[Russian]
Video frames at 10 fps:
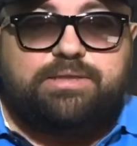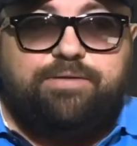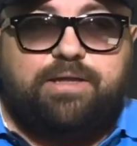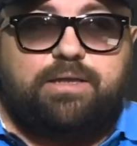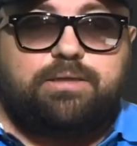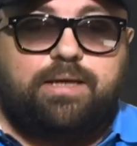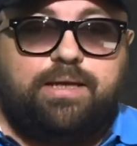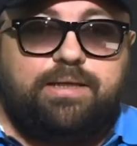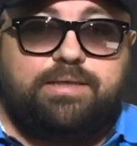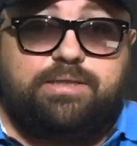цвет
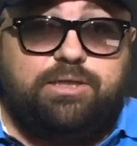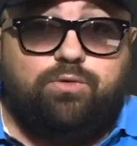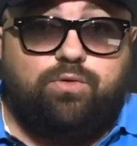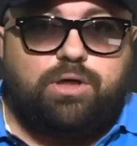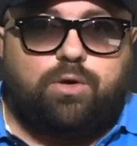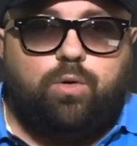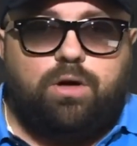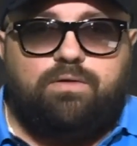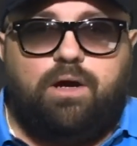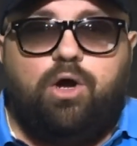настроения синий у
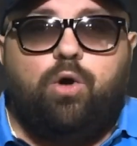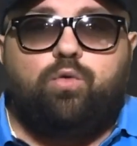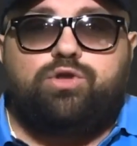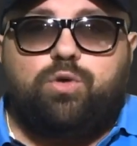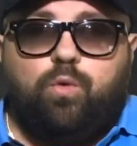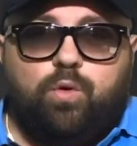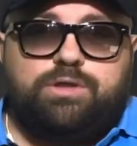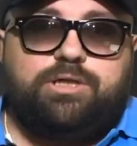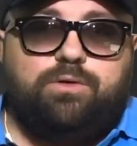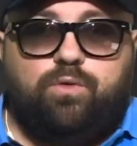Киркорова уж
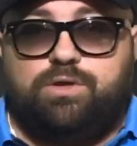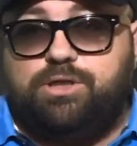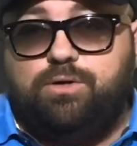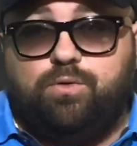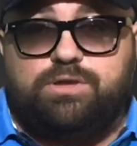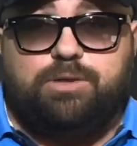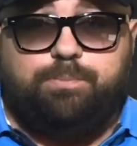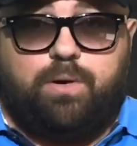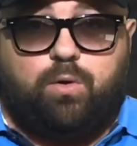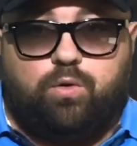очень-очень-очень
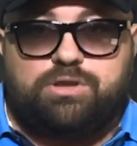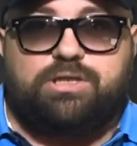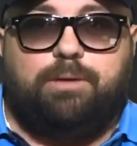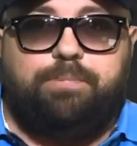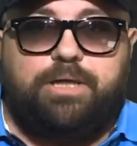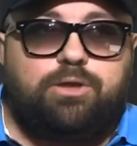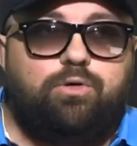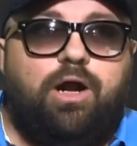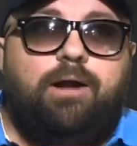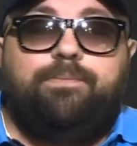похож на песню